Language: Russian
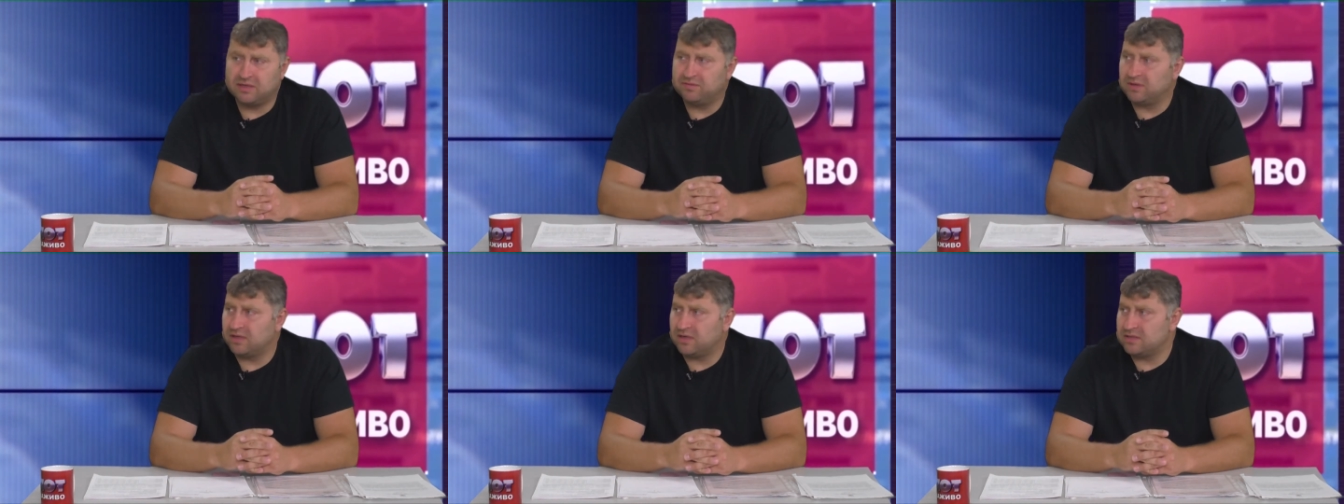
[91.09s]

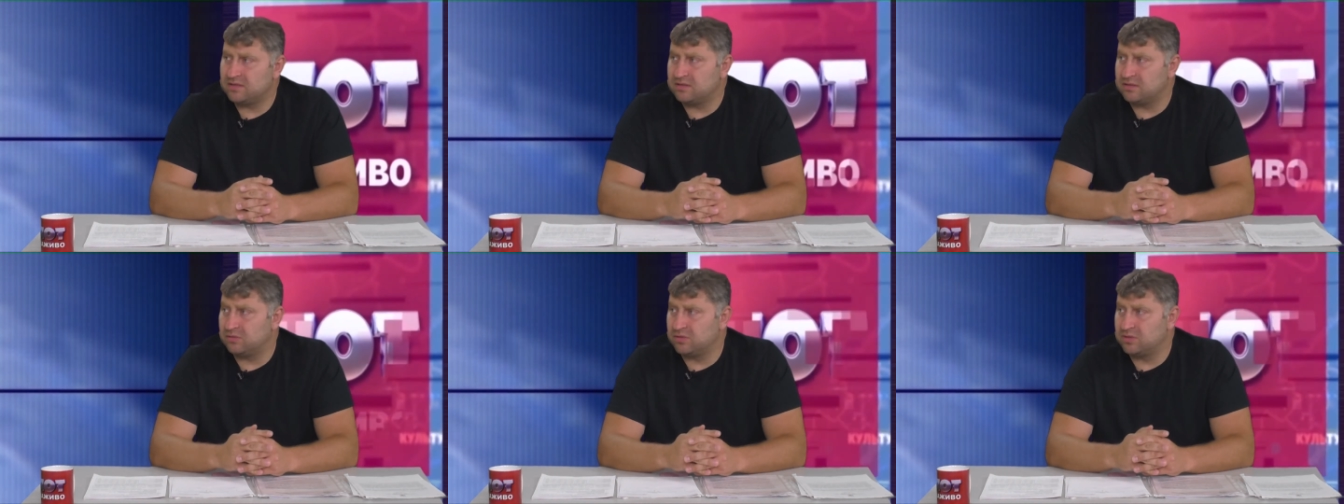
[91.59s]
тарифная
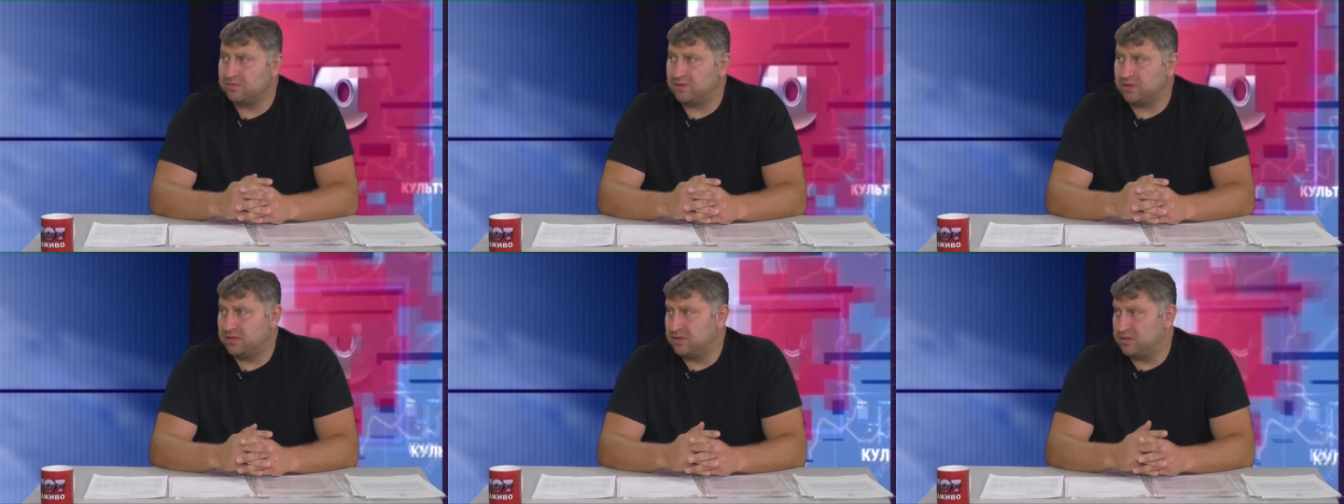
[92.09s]
разница, то есть
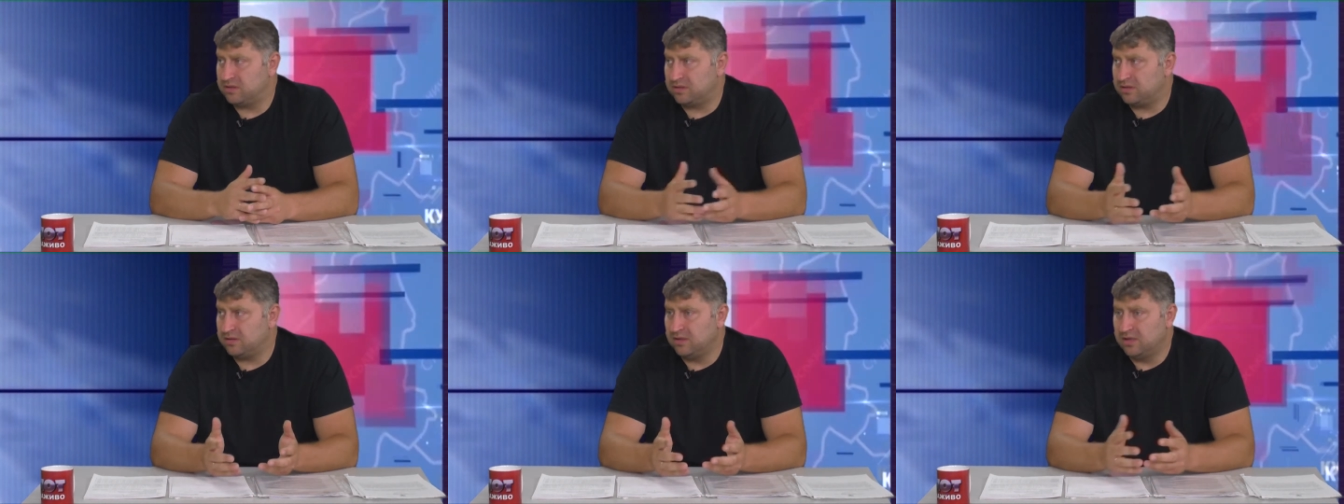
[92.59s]

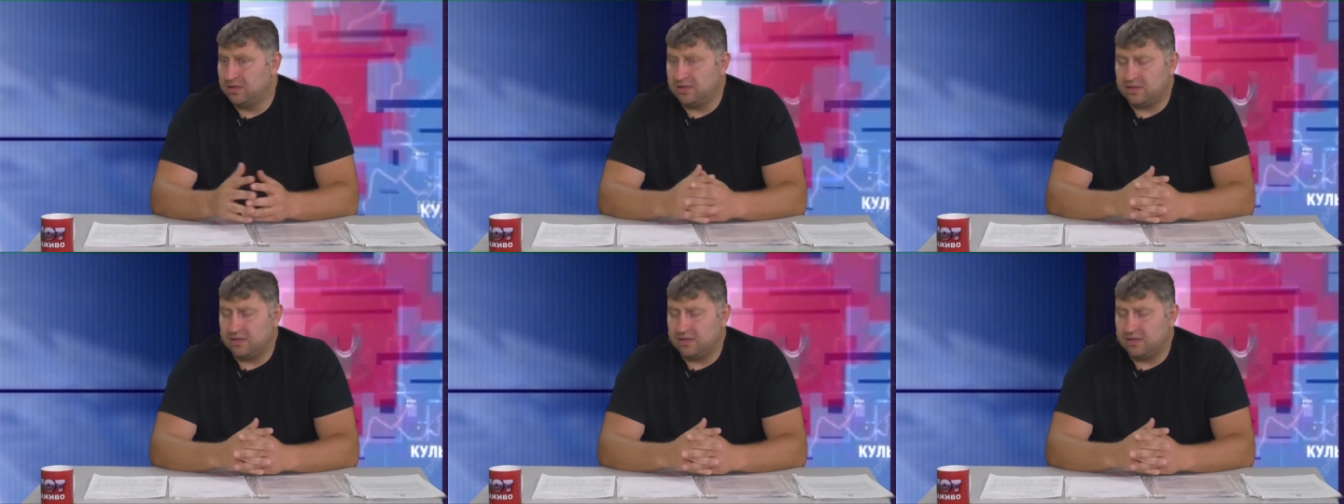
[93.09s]
фактически